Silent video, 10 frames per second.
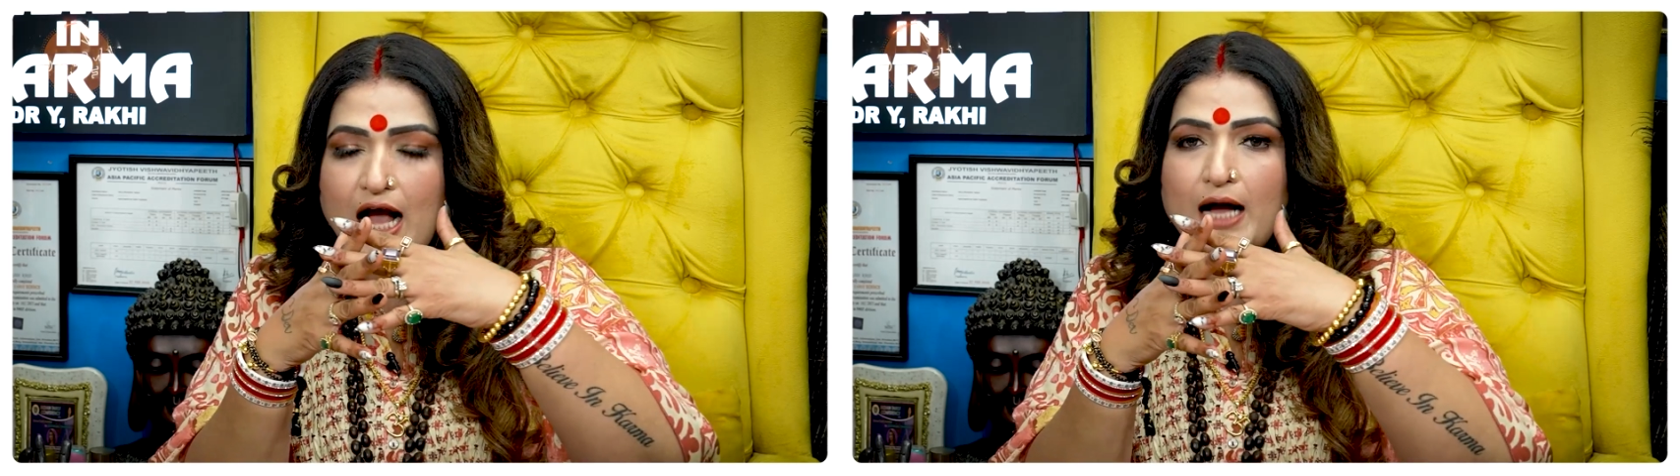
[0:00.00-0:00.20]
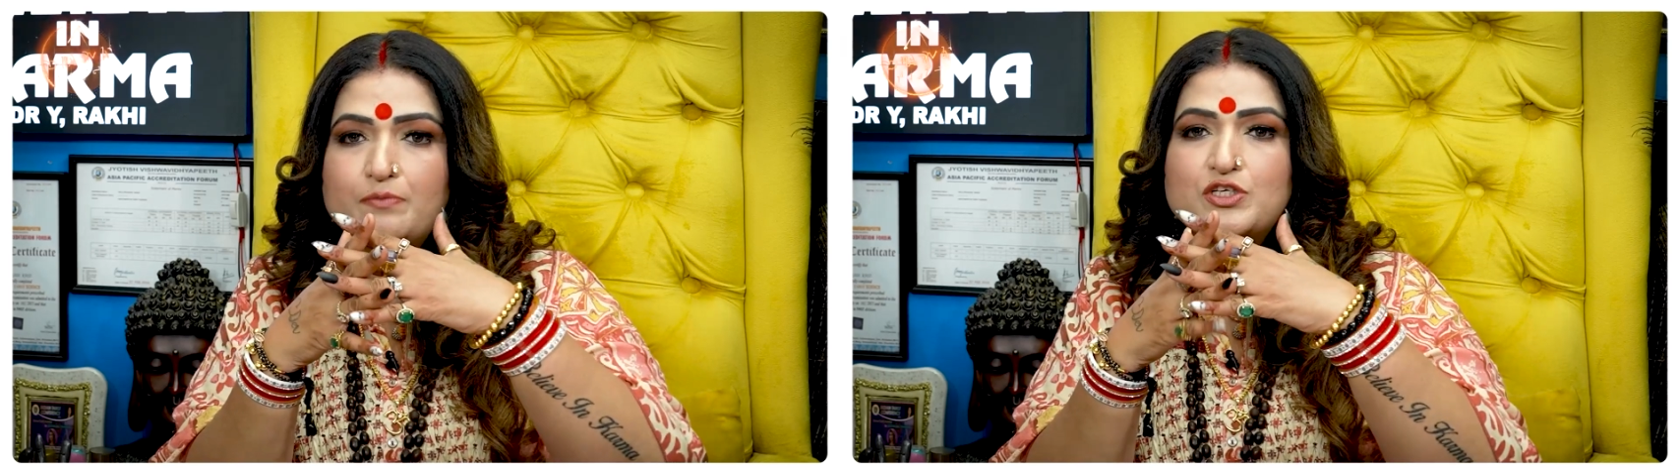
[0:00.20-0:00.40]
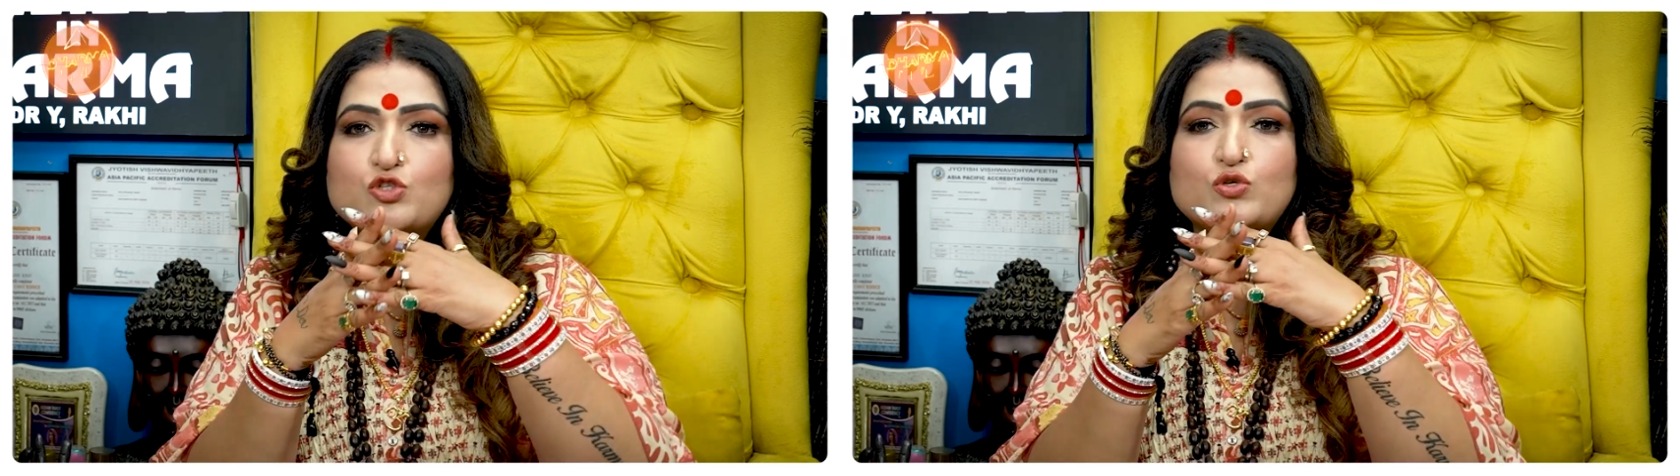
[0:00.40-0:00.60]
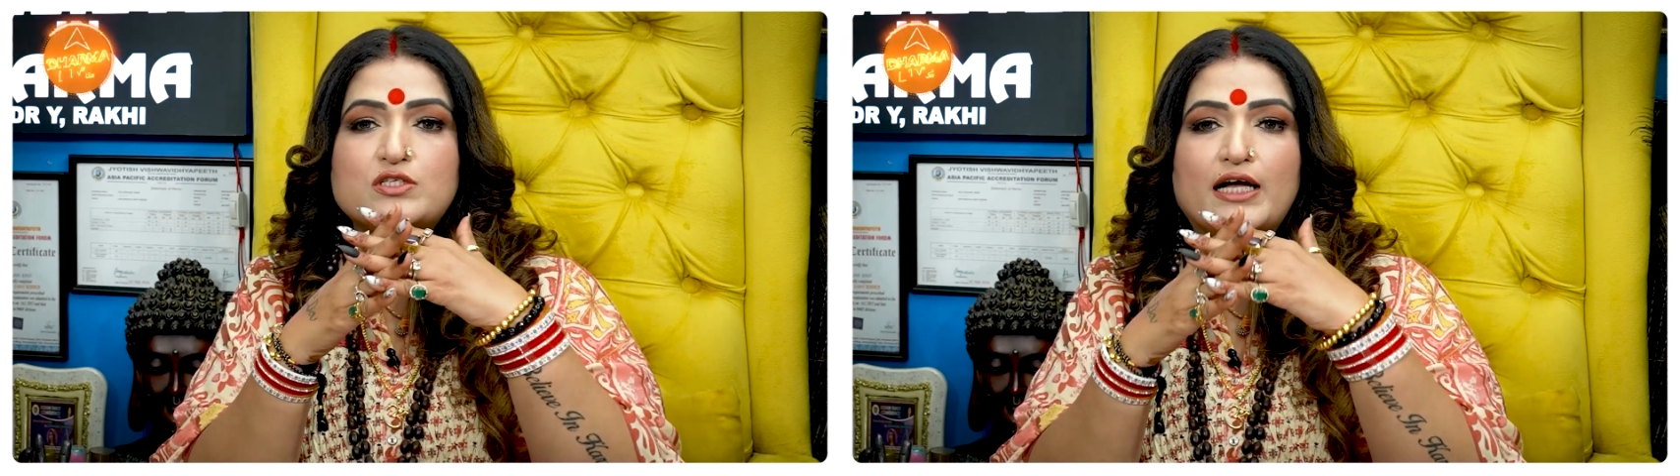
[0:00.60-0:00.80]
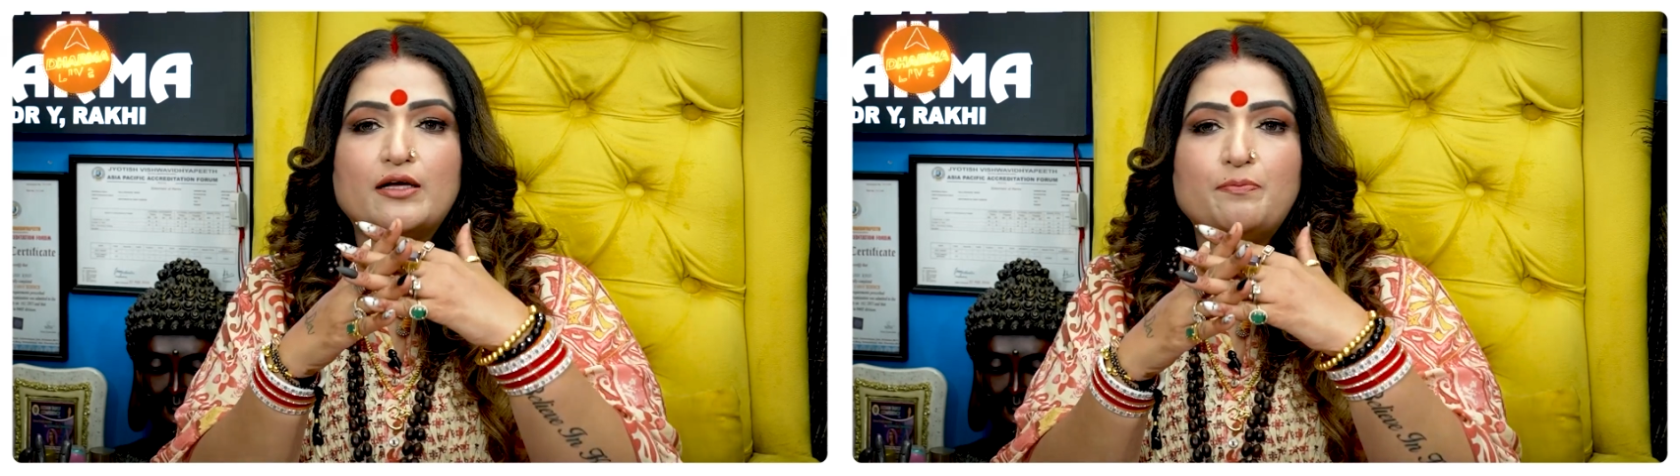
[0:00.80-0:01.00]
आप जिसको
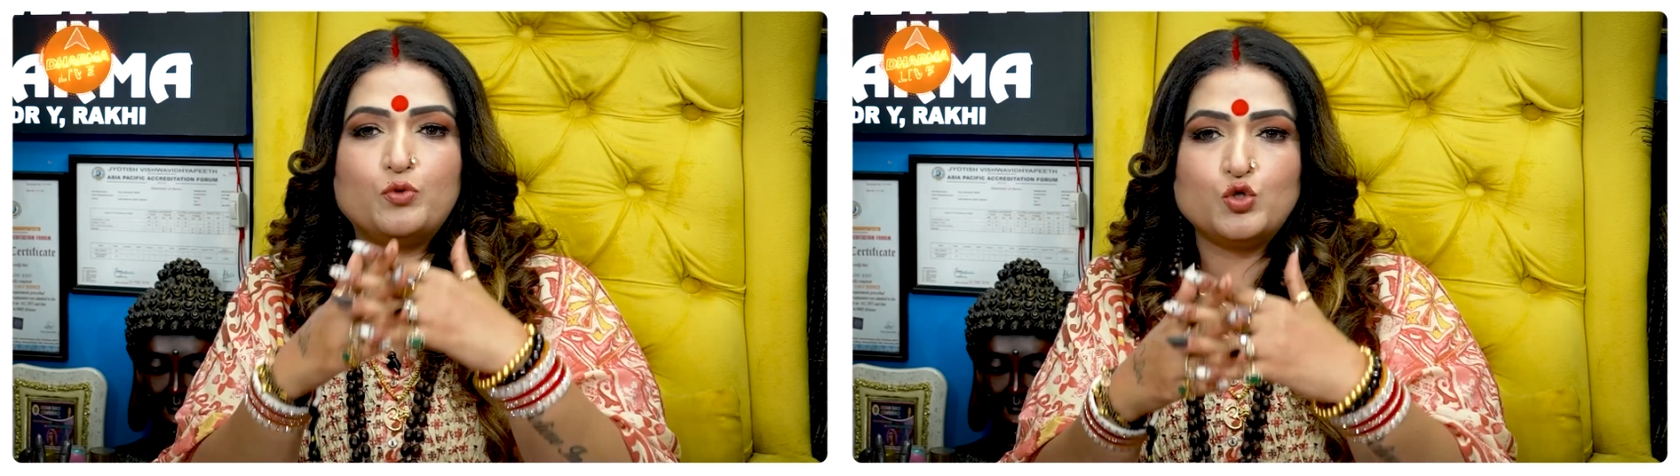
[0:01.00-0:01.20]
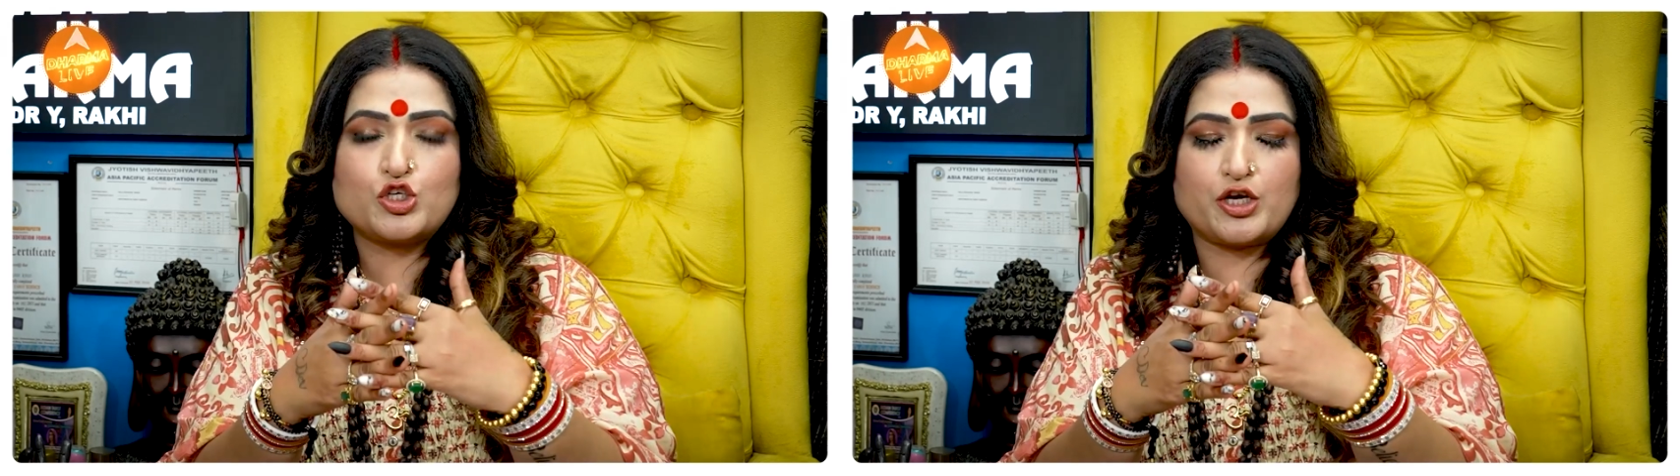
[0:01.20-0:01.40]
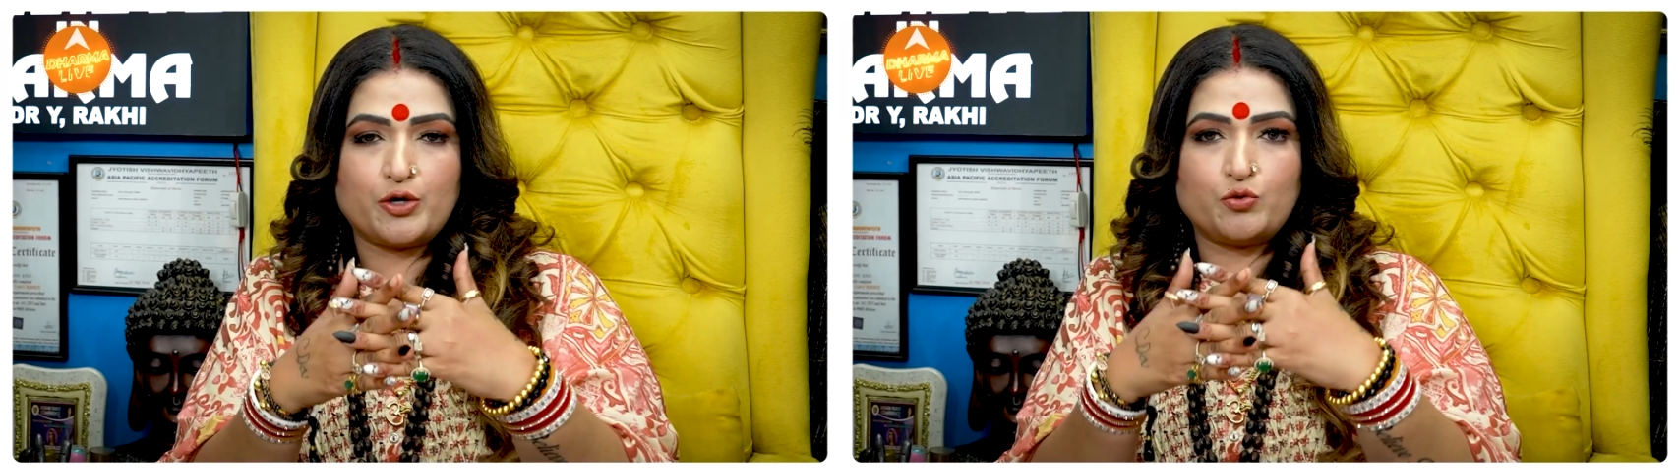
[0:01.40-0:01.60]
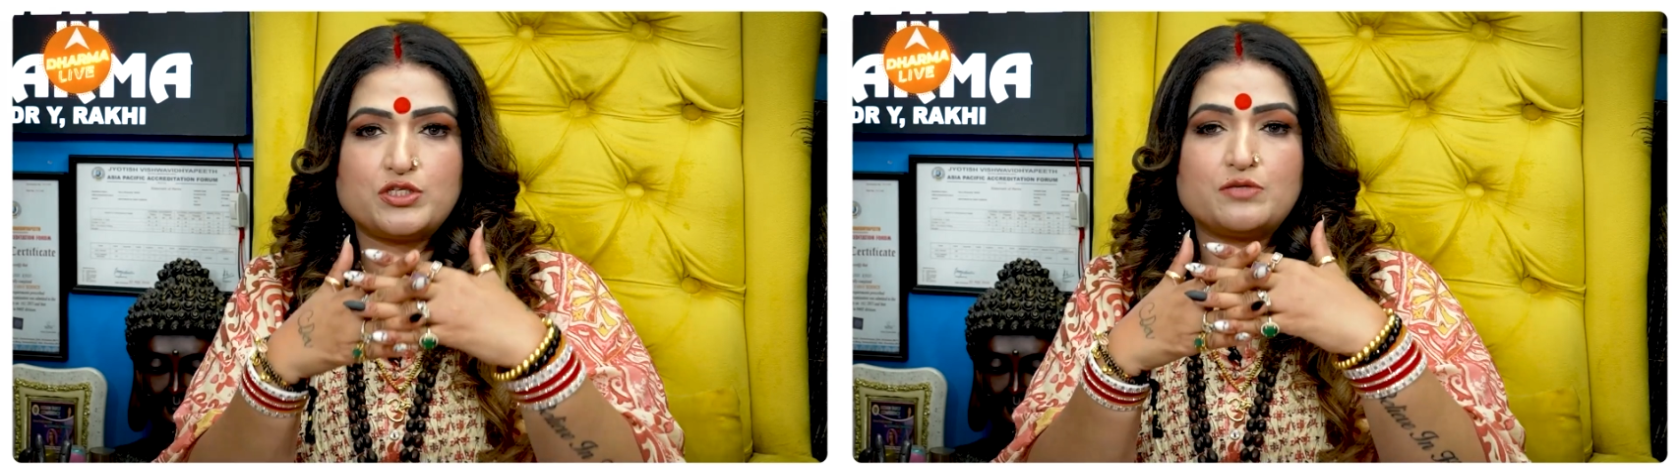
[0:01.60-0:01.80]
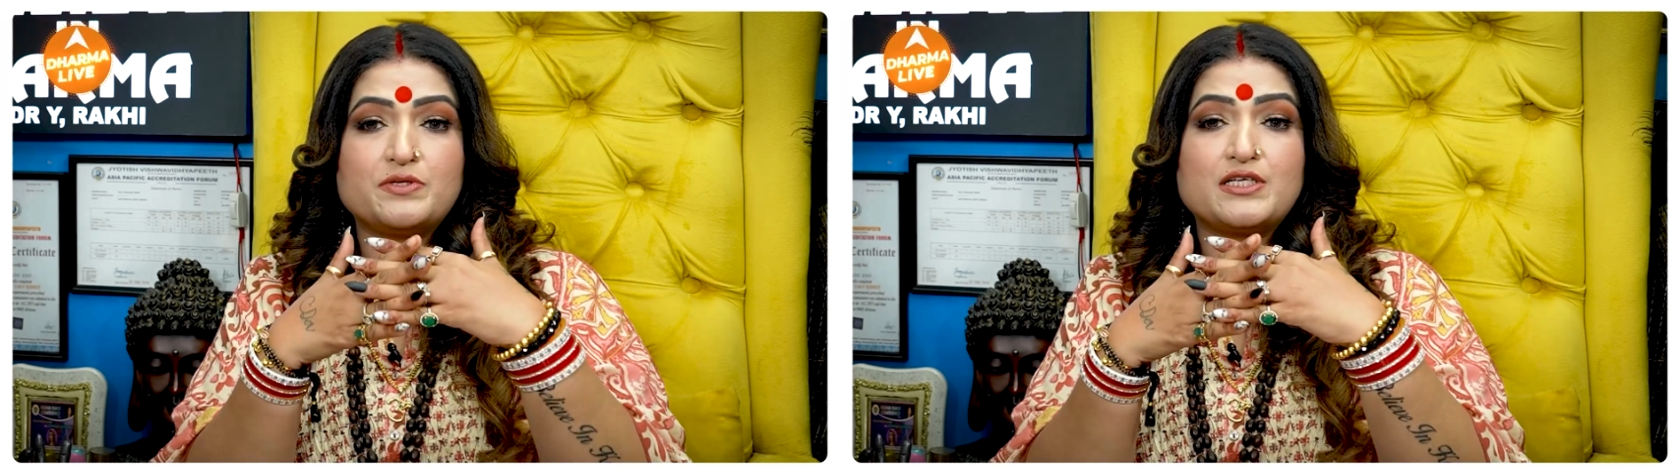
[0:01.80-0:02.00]
ज़्यादा पूछ रहे हो
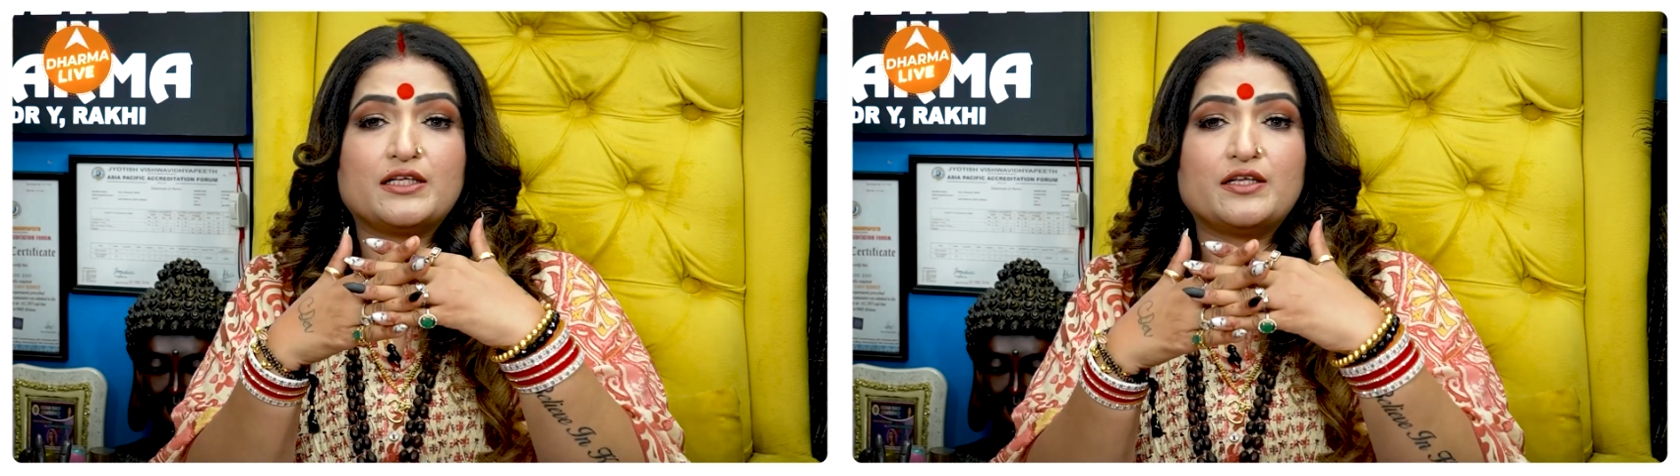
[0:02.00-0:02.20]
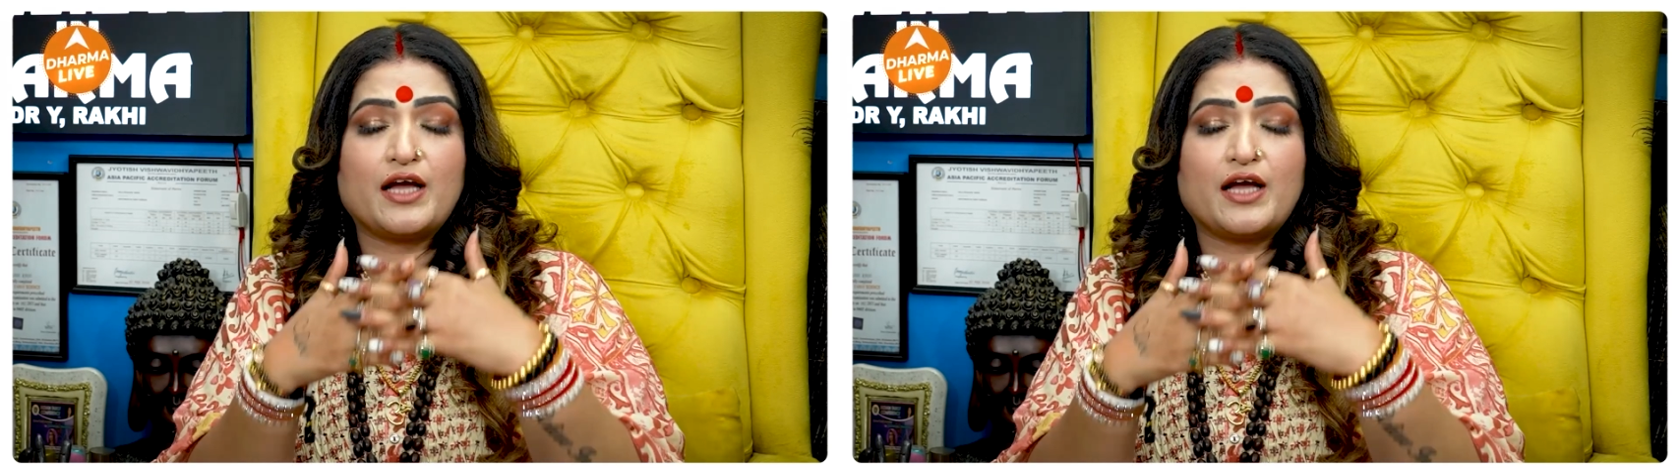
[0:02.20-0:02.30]
जिस पर ज़्यादा